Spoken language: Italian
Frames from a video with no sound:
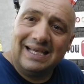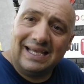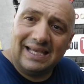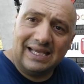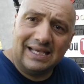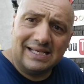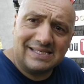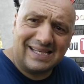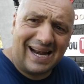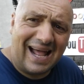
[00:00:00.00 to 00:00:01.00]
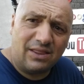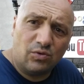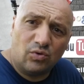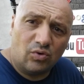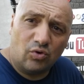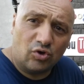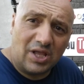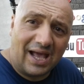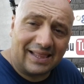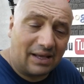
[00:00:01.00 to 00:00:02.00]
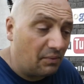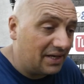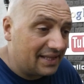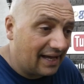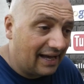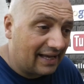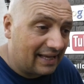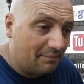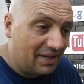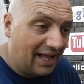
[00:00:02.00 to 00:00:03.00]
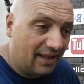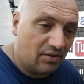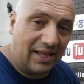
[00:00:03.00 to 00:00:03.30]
e saranno di alta qualità anche a Milano,